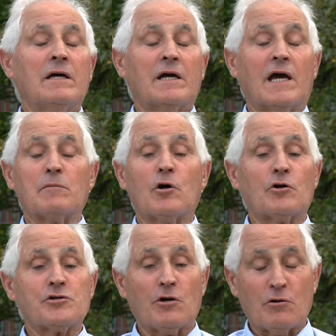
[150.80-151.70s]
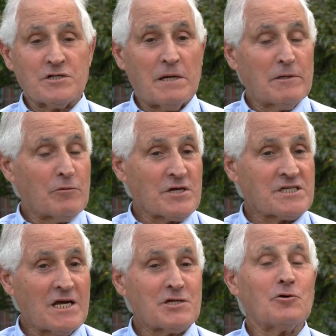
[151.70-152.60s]
que a lo mejor Cholo sabe dónde
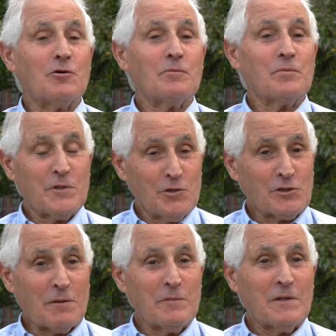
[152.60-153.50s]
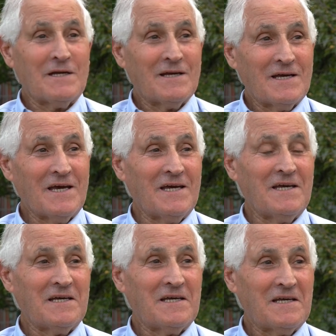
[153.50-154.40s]
está eso, yo también...
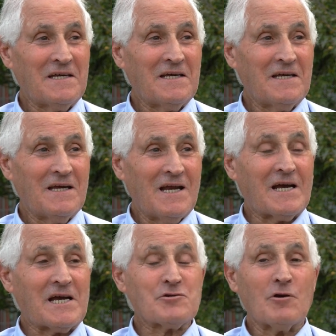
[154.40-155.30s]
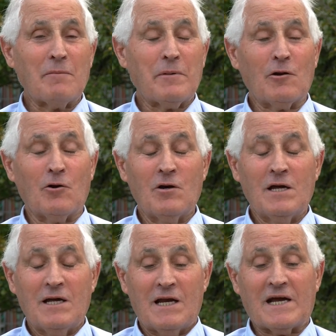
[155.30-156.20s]
¿eh? la casona, pero
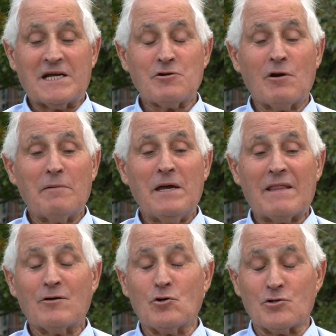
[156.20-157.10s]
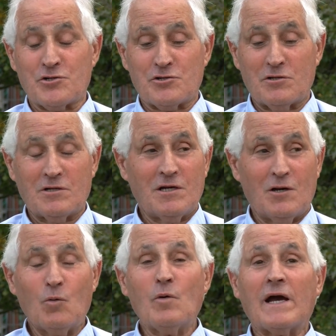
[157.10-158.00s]
la casona había dos.
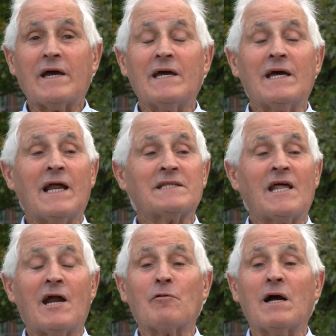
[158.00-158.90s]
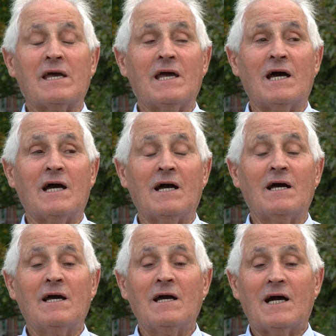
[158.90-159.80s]
Una que la tiraron aquí a,
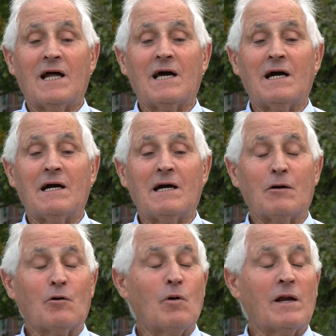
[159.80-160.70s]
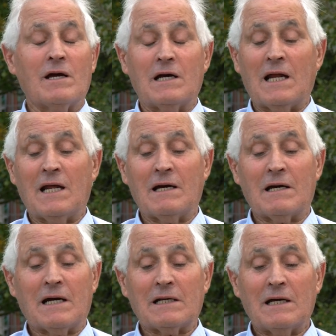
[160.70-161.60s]
la,
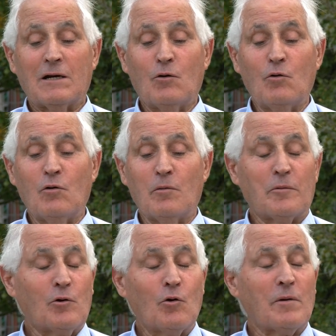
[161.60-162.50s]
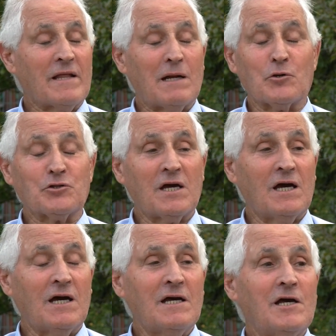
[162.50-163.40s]
curva de la
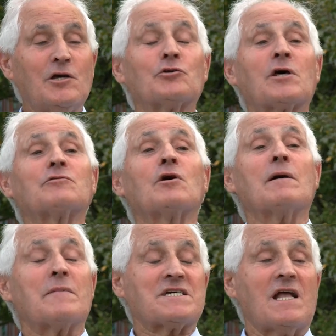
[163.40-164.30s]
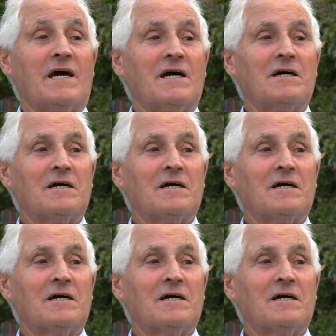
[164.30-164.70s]
botica y otra todavía más allá,